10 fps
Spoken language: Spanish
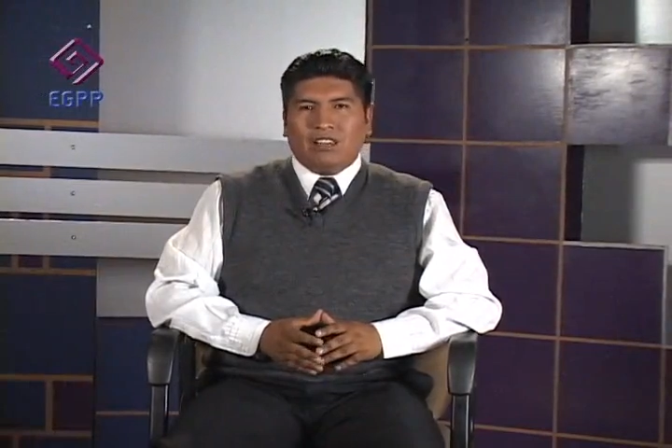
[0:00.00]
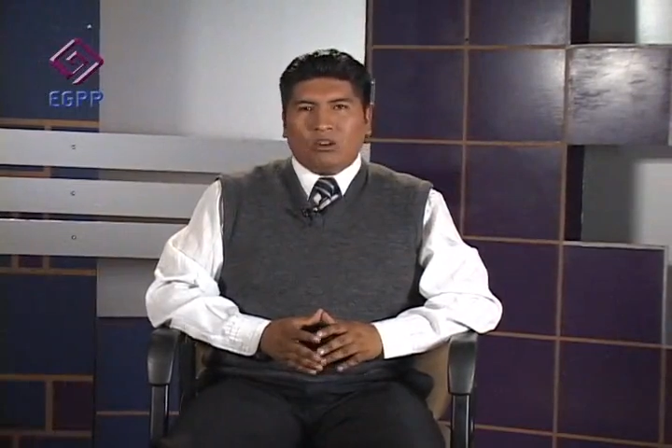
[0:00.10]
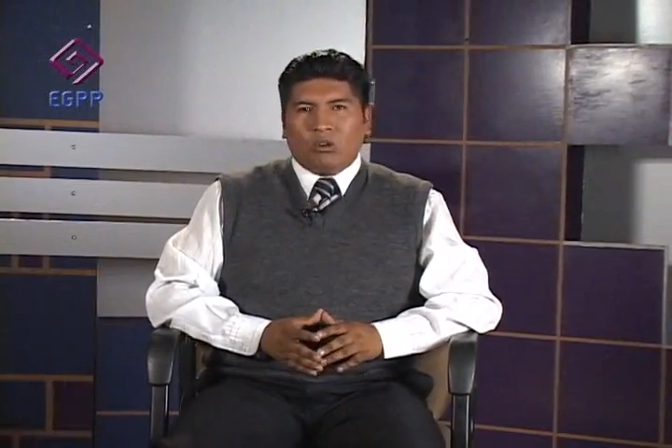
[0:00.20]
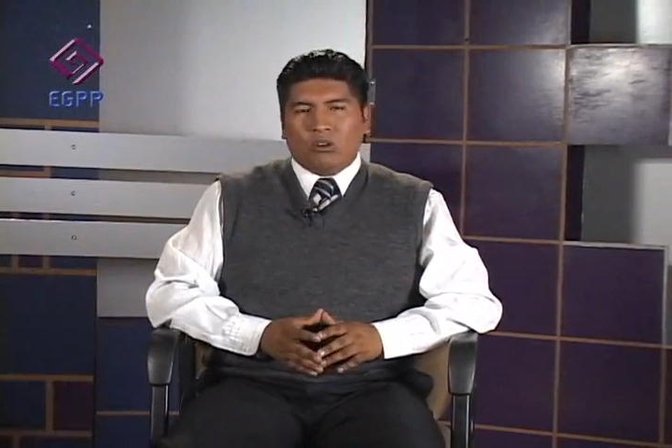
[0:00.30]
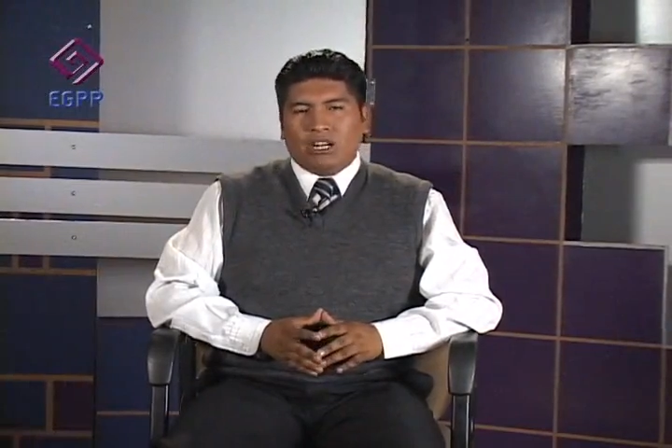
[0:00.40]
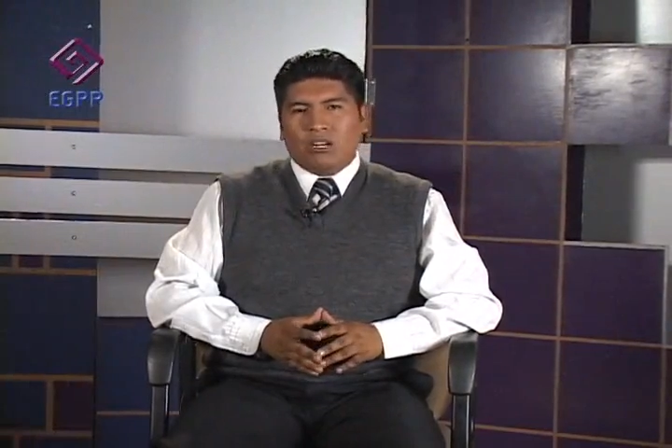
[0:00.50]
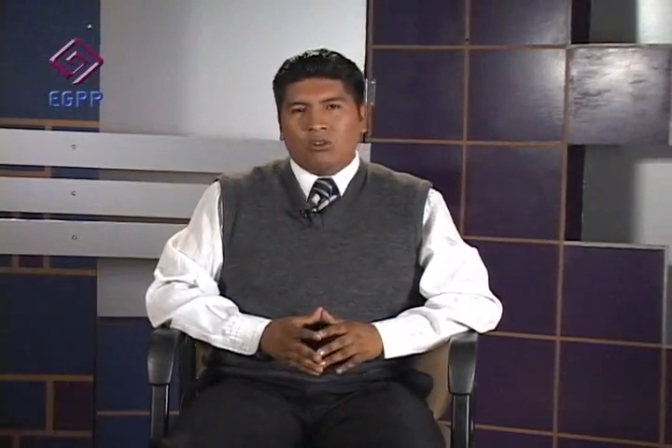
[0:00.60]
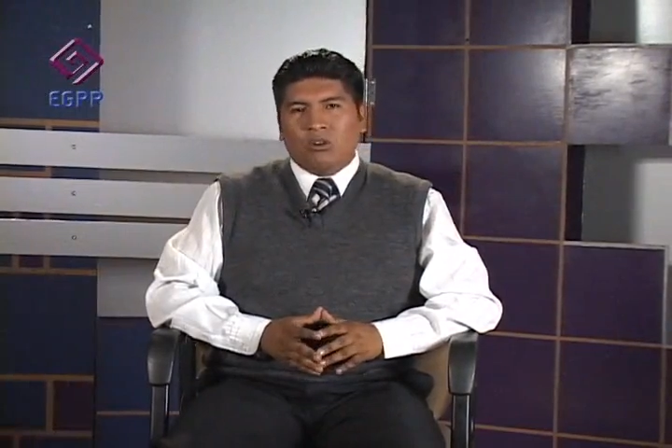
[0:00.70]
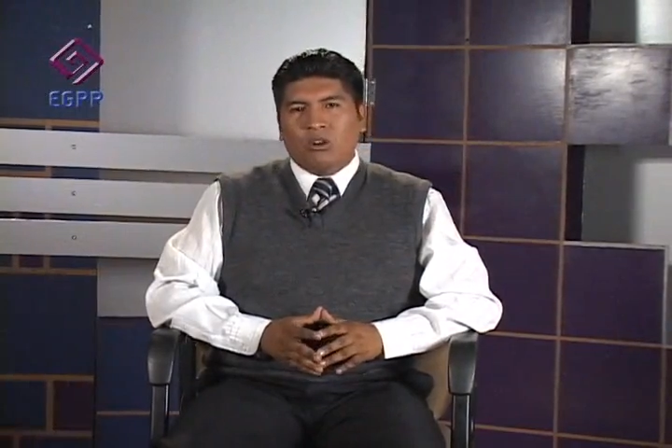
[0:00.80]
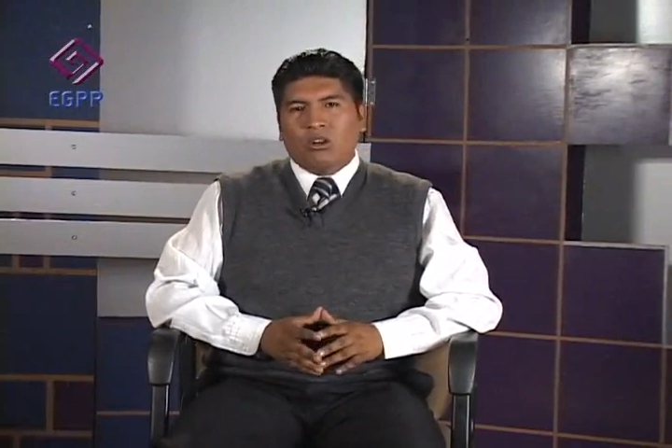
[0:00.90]
del
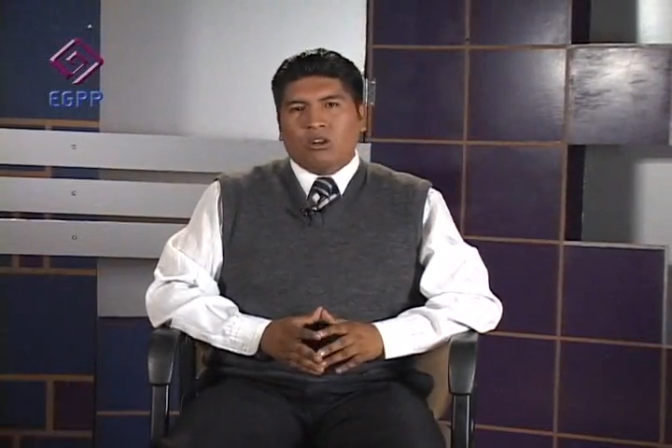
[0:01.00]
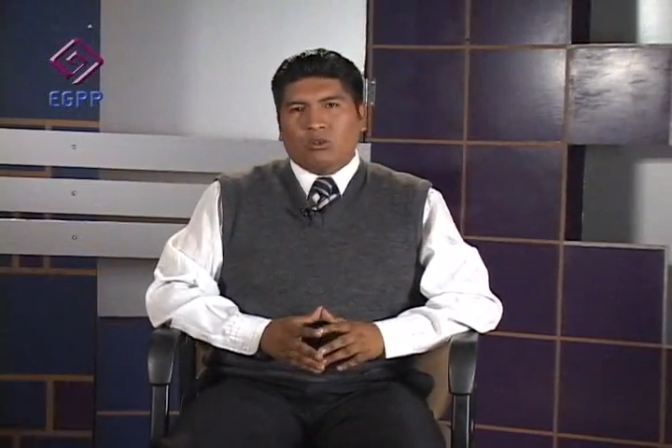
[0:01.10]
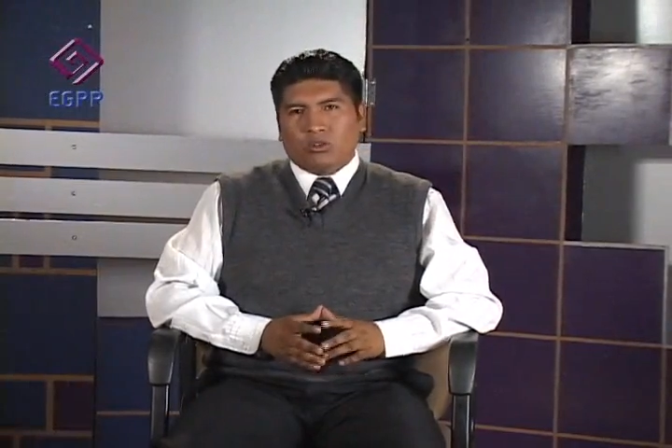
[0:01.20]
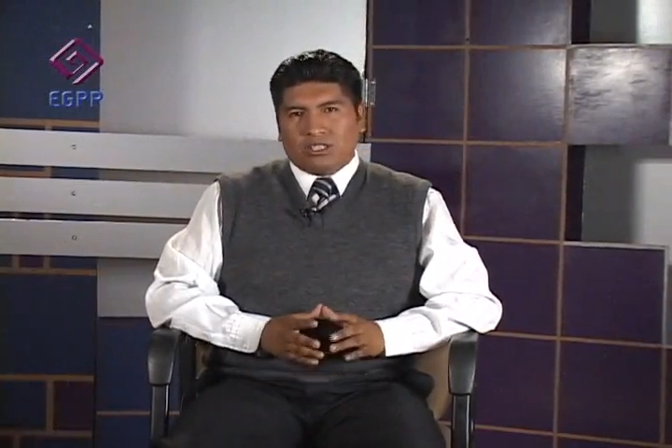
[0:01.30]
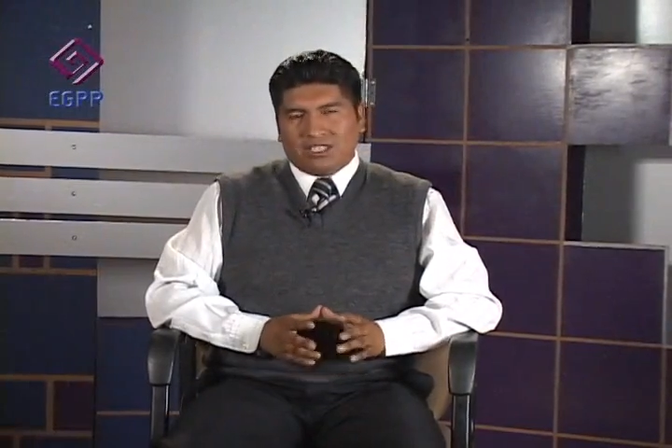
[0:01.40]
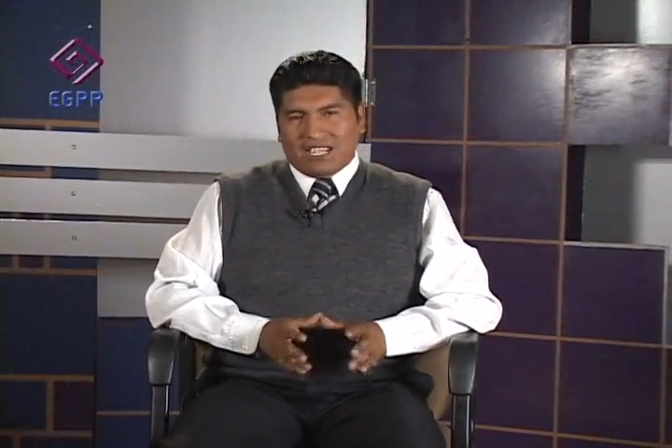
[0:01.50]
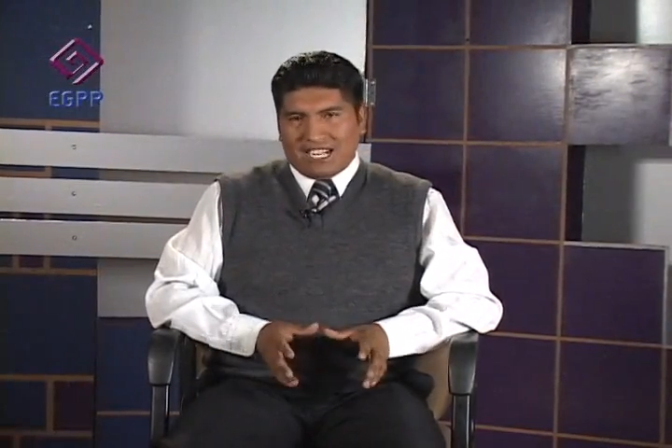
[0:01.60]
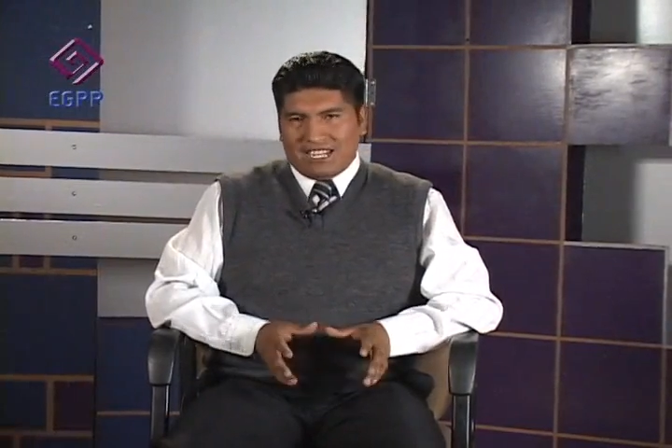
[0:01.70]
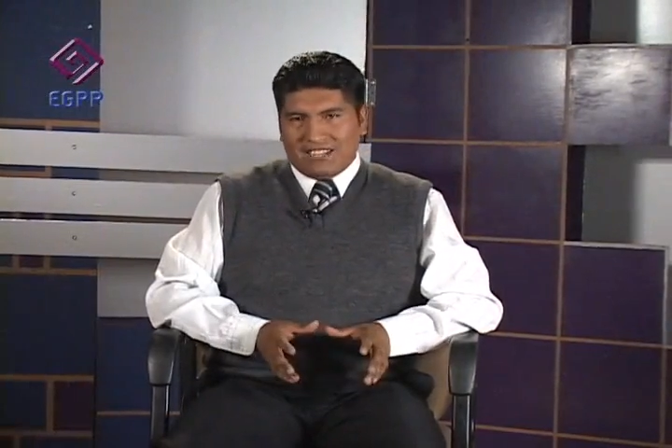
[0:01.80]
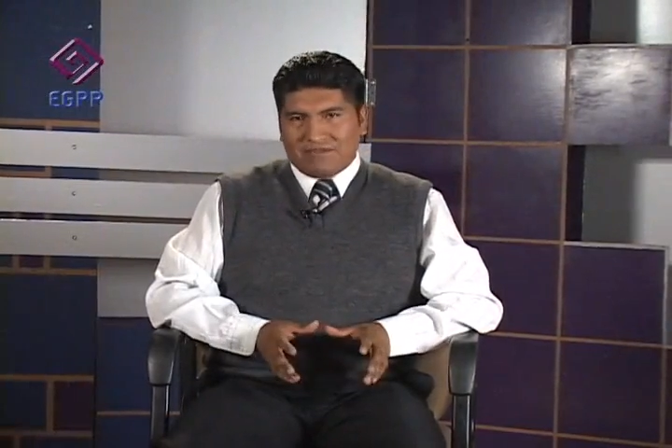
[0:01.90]
órgano judicial.